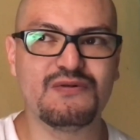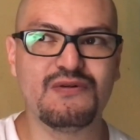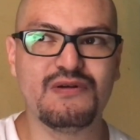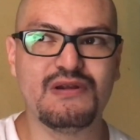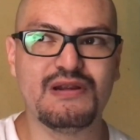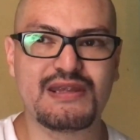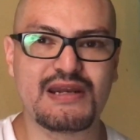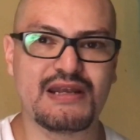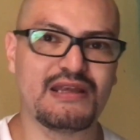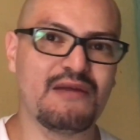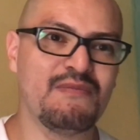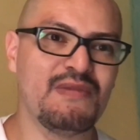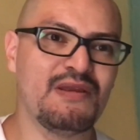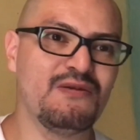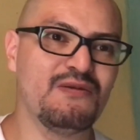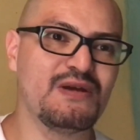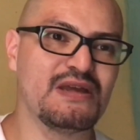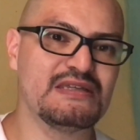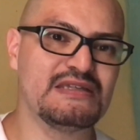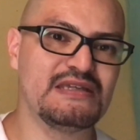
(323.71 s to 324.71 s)
el
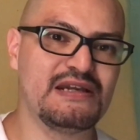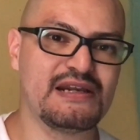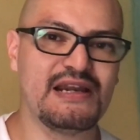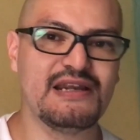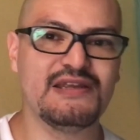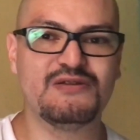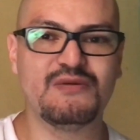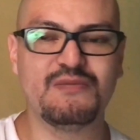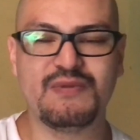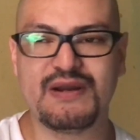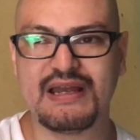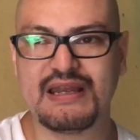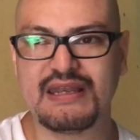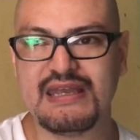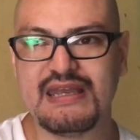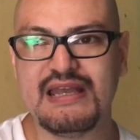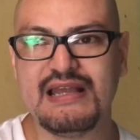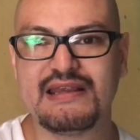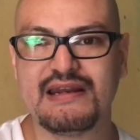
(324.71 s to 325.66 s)
tratamiento que se realizó por aquí,